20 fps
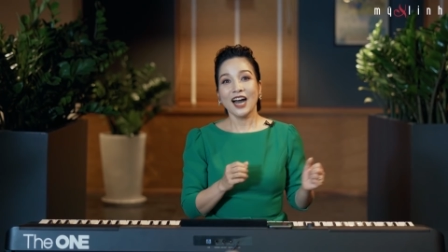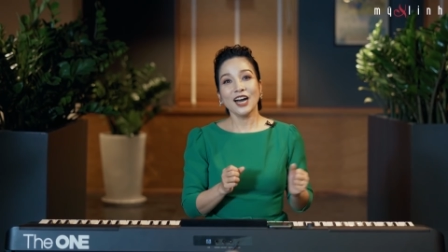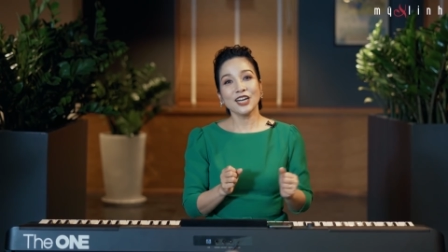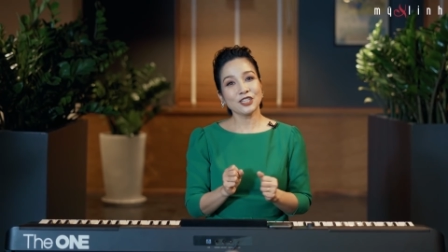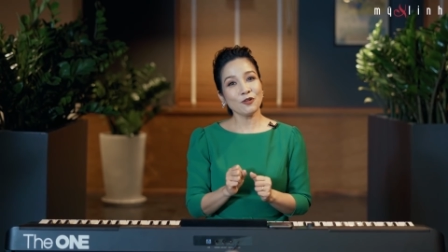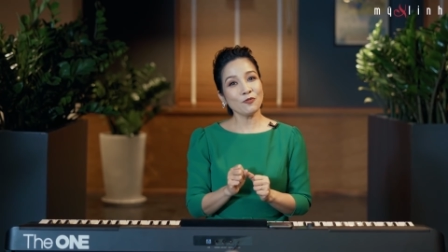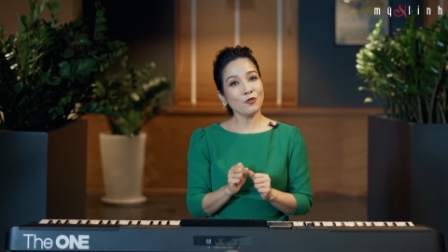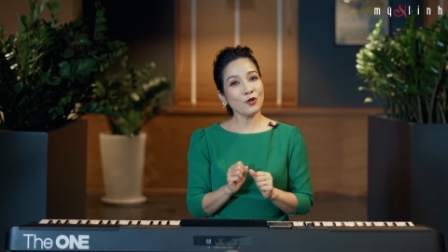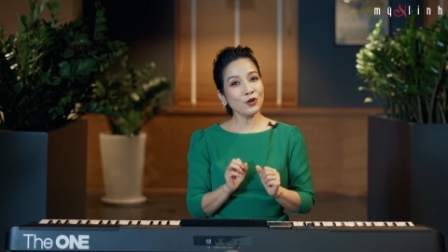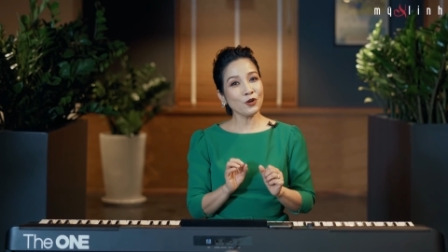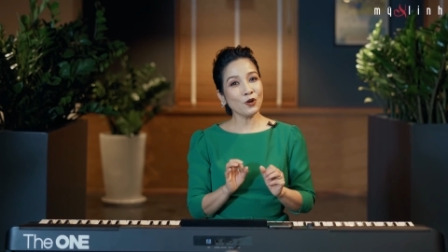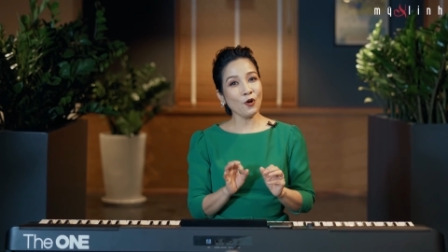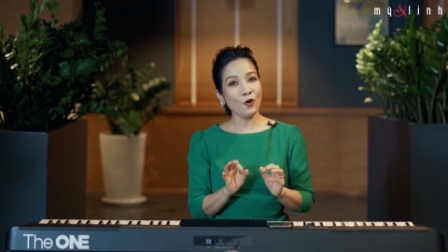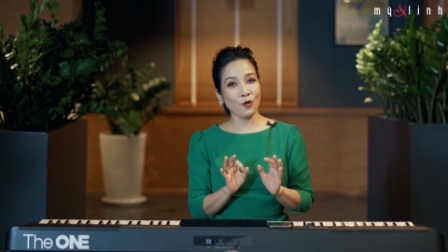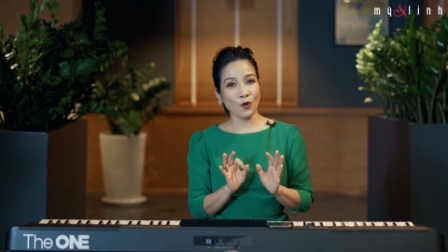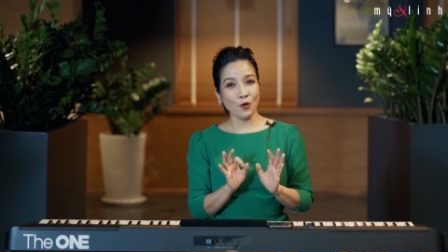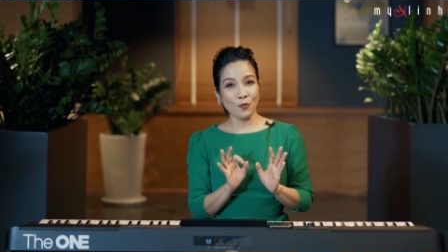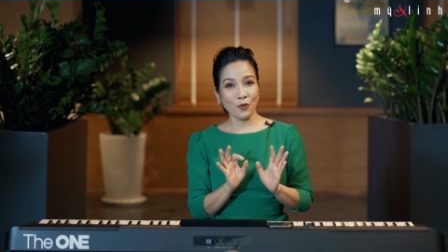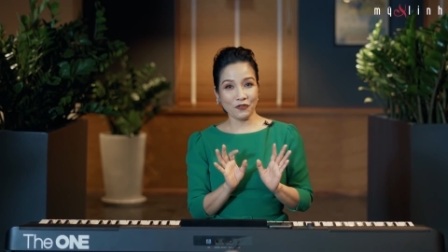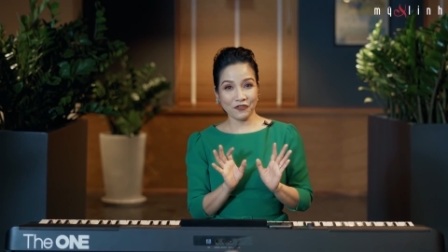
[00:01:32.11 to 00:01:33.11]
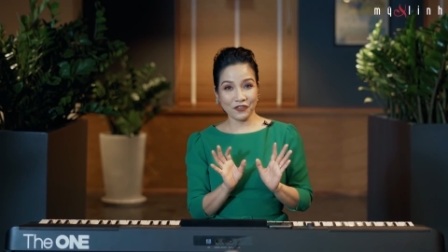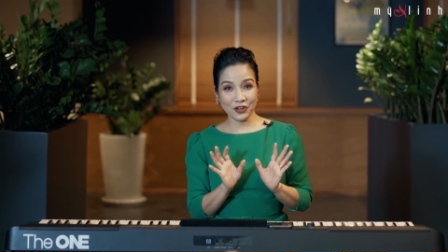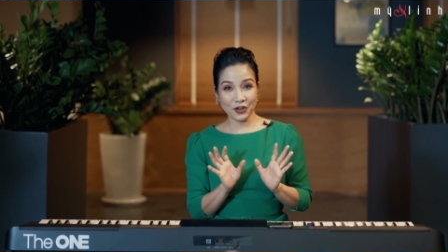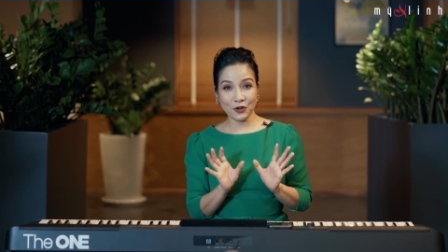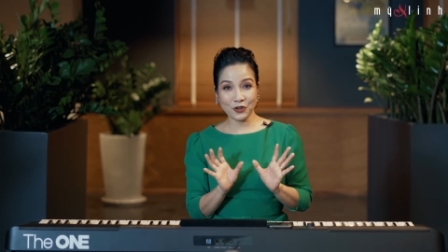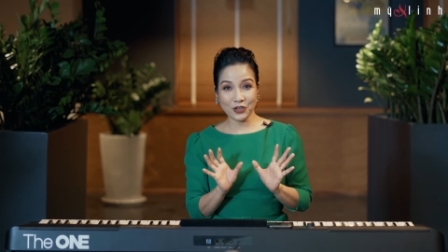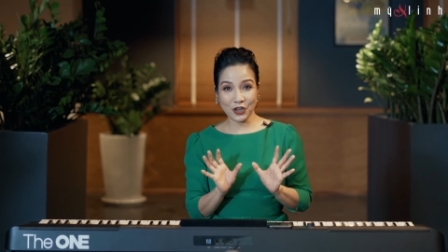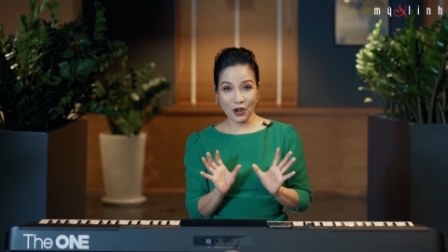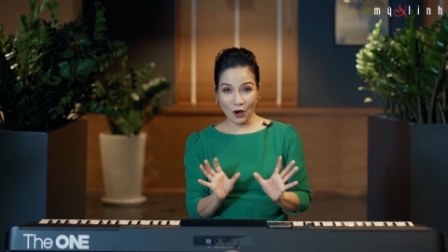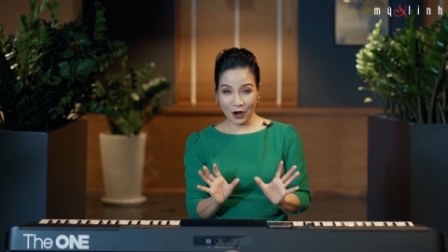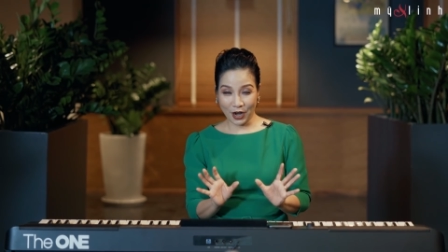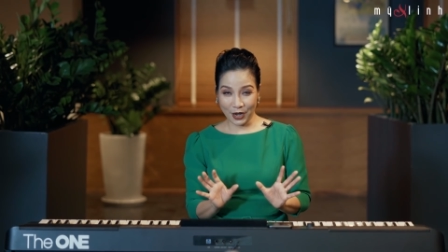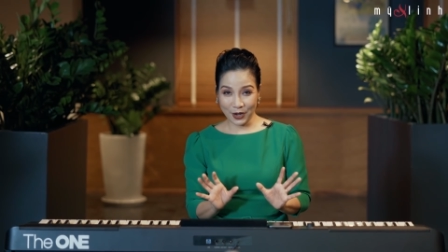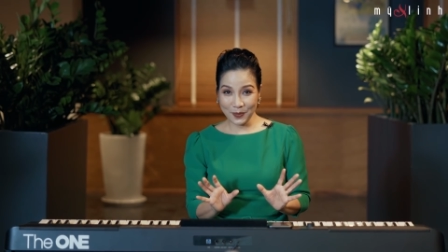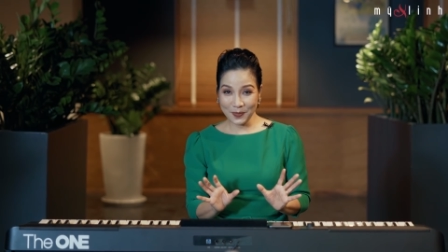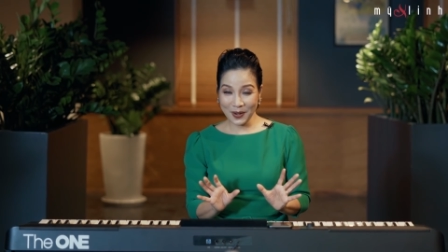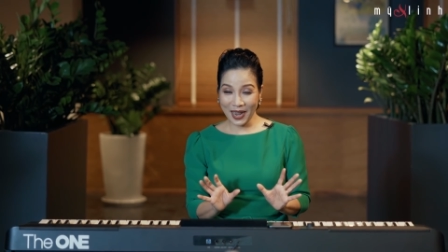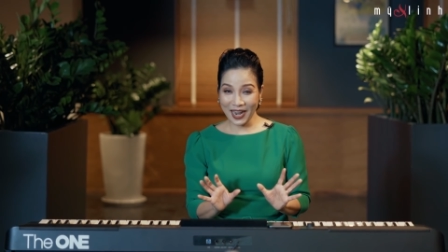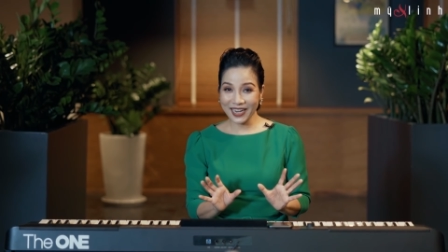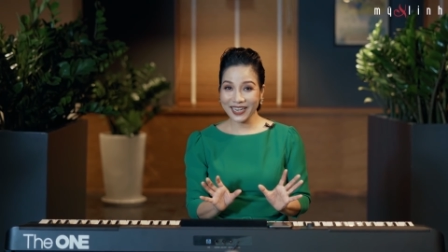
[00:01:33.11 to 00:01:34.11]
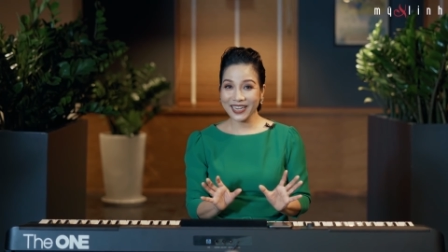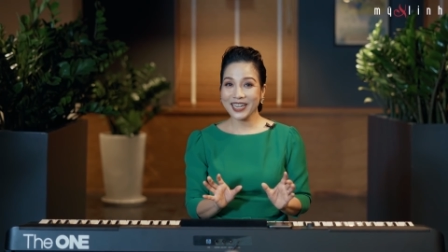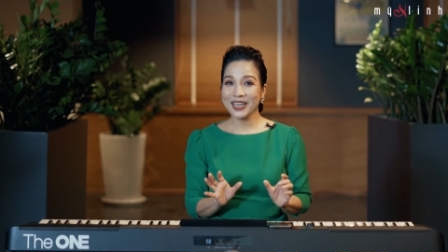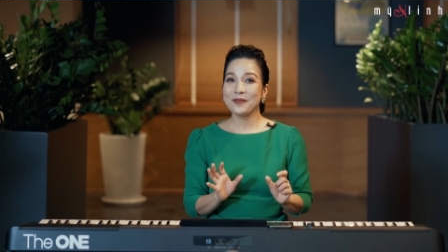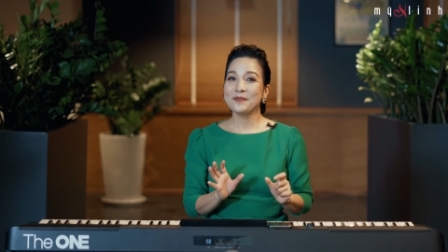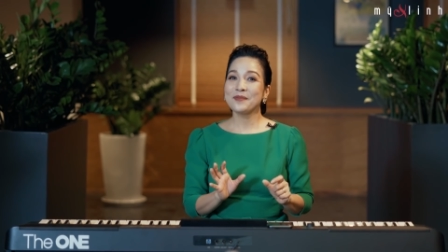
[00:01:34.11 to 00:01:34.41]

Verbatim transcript: Ở trong khuôn khổ của một video nhỏ ngày hôm nay,